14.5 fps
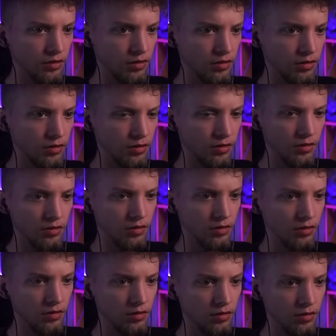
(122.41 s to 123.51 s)
No,
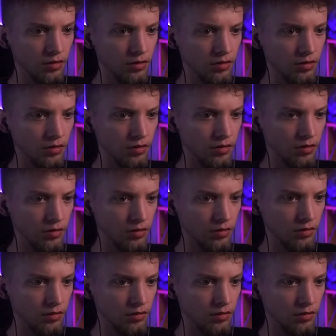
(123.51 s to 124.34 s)
i to w sumie bardzo